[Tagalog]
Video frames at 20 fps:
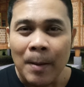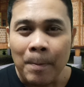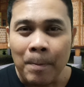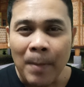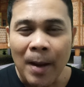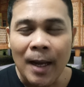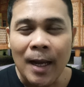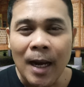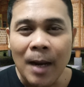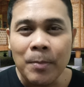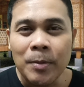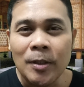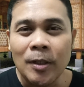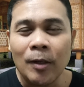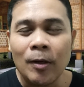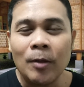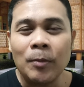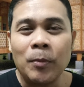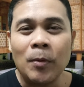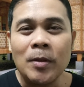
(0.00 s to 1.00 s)
Mega love
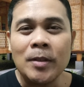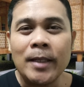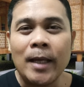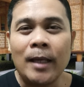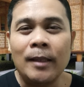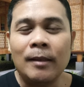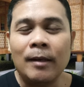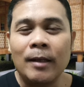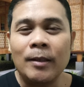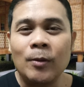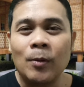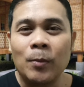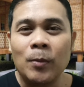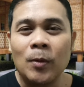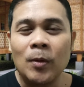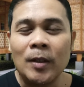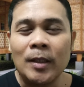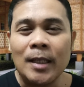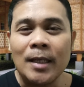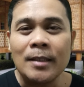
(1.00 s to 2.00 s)
shoutout po sa Edren
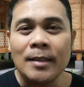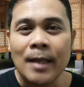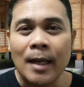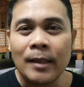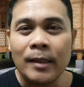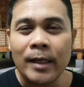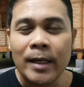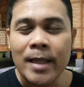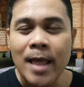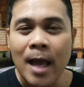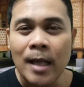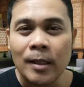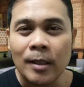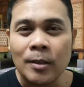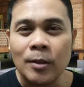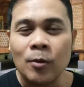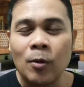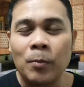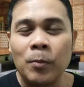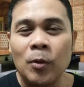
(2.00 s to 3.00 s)
Community, sa
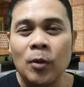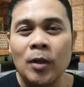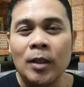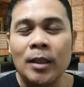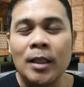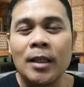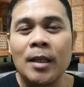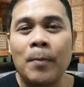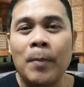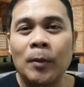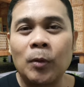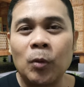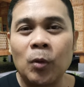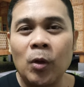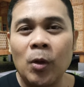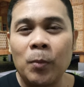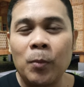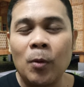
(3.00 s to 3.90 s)
Edrenatics Community na patuloy